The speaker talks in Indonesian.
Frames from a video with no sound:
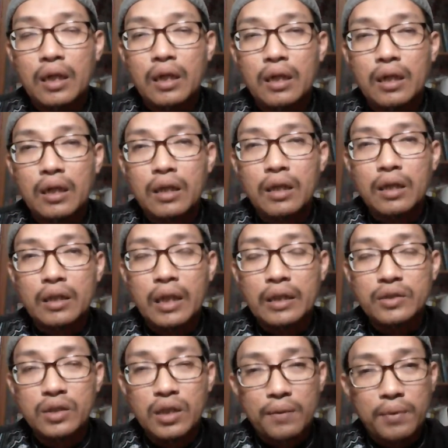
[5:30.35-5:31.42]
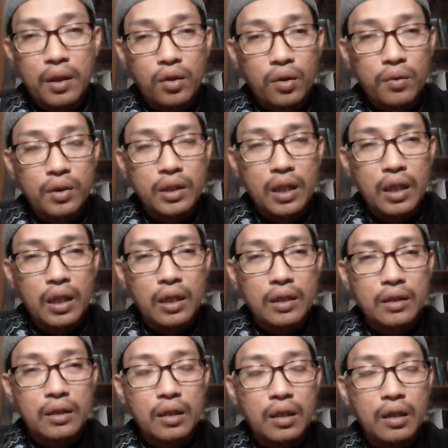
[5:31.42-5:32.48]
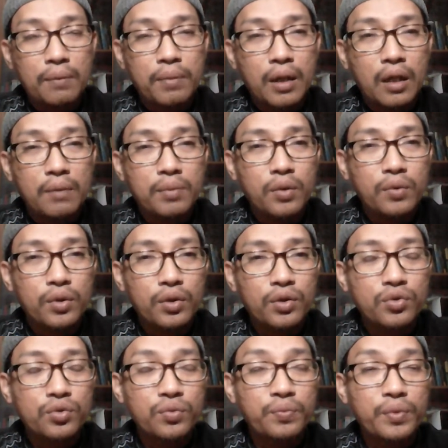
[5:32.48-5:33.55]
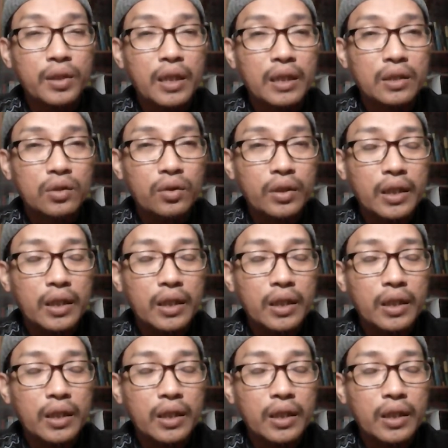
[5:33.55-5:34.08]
uh, Ganjar Pranowo dan uh, Prabowo Subianto.